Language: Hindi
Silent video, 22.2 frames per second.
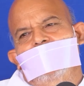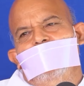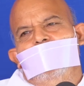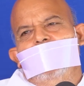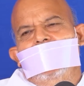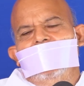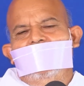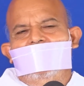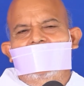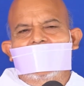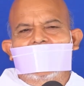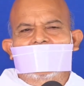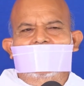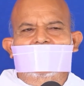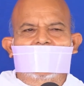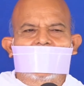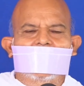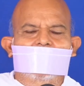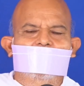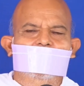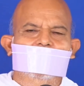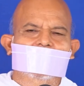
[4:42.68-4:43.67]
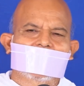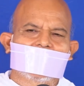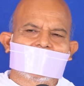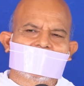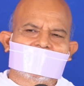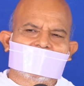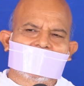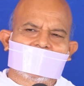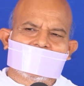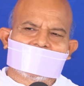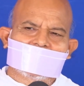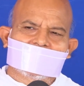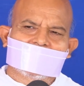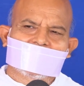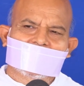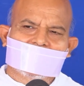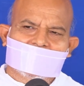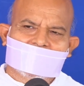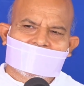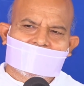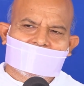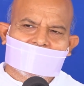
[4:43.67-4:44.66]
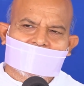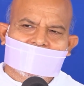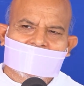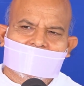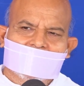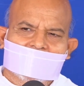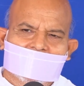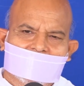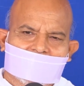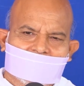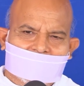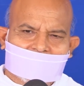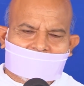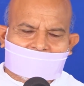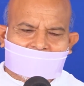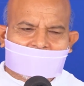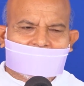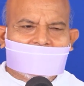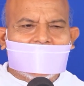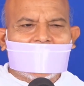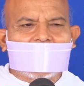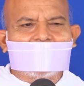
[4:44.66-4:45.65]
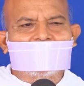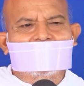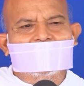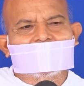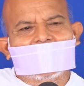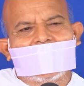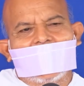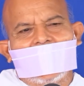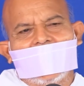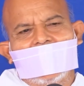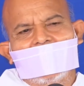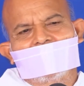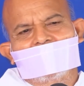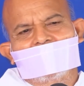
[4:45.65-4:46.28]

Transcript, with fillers: पश्चाताप कैसे एक गांव था